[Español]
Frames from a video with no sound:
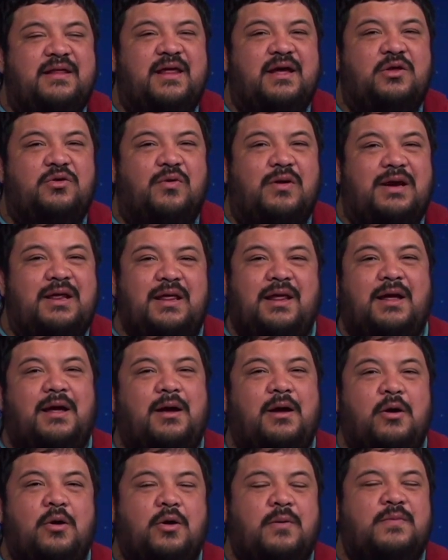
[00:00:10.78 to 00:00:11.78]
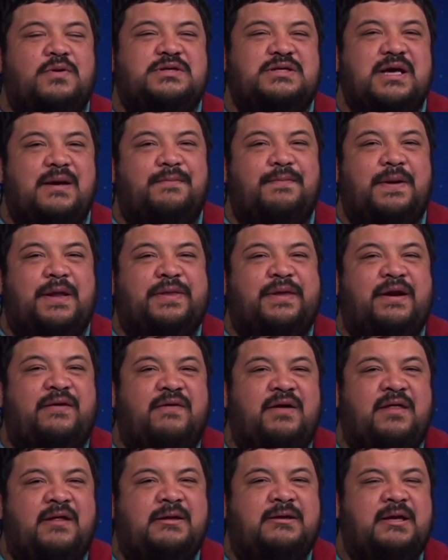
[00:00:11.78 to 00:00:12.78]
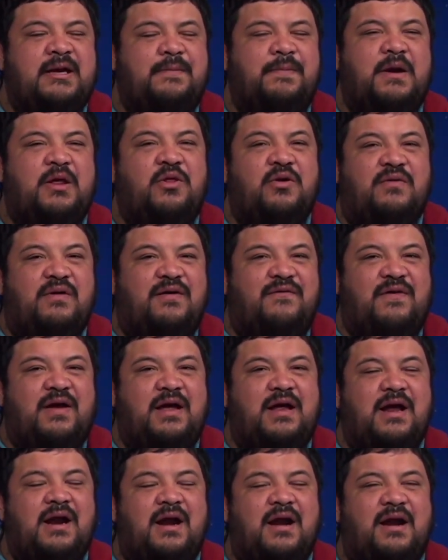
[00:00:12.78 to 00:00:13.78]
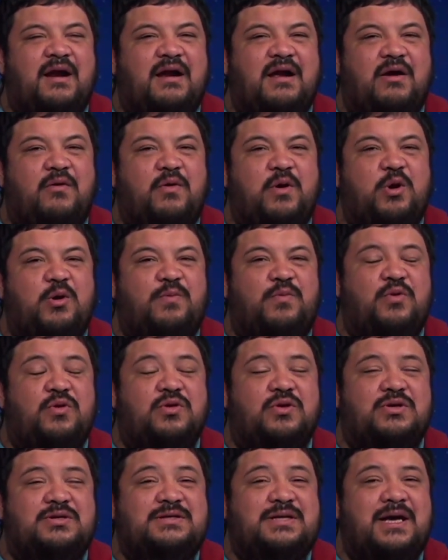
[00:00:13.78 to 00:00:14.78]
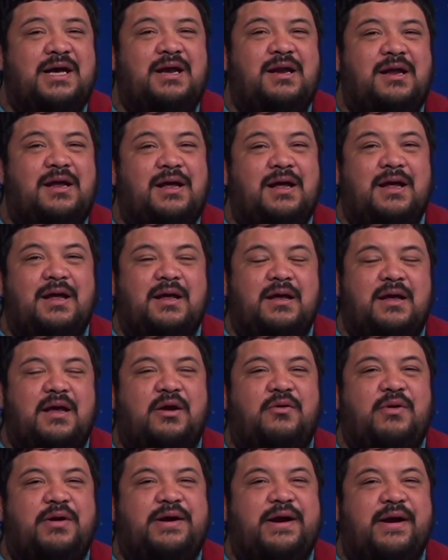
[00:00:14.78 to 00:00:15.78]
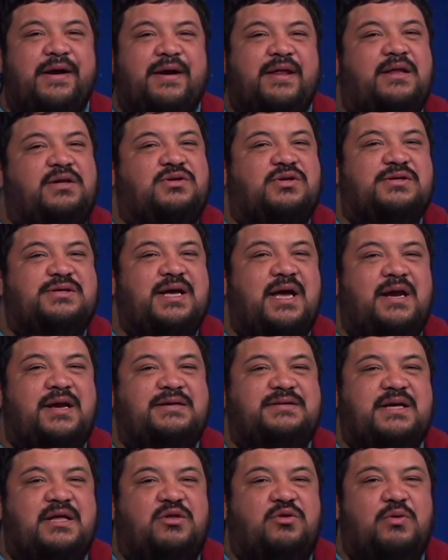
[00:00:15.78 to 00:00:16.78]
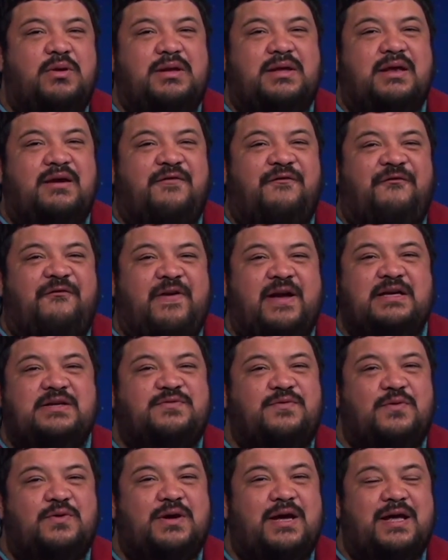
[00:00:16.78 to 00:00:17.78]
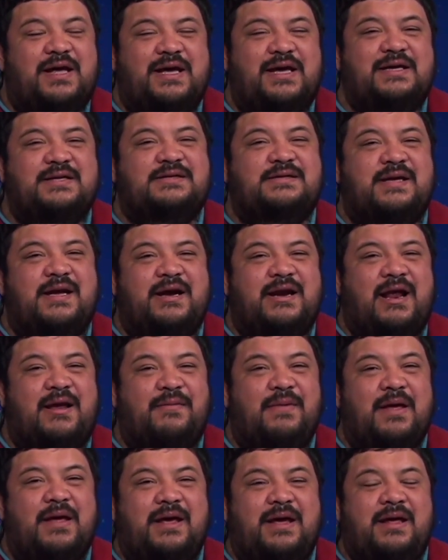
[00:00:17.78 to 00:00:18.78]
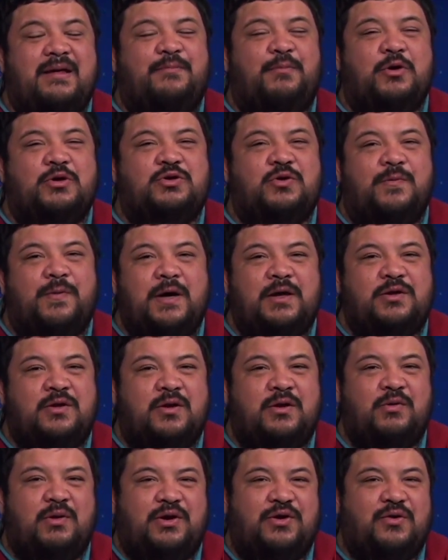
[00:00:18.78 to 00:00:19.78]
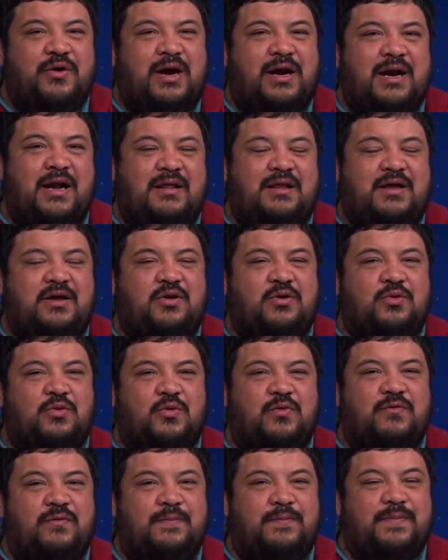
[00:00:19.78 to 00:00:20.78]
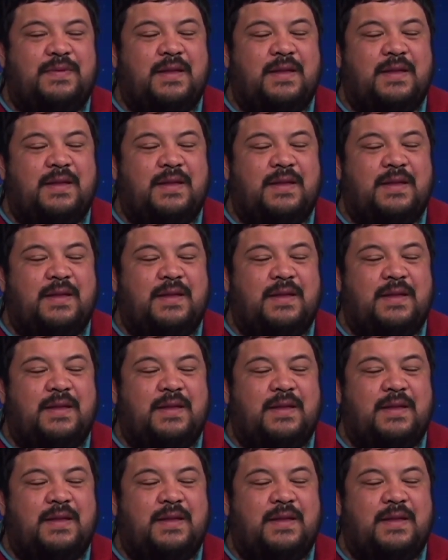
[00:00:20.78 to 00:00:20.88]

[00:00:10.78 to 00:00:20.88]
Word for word: de actualidad, como siempre a través de www.elrancagüino.cl y en nuestras redes sociales, en Twitter, en Facebook, Instagram y por supuesto en nuestro canal de YouTube.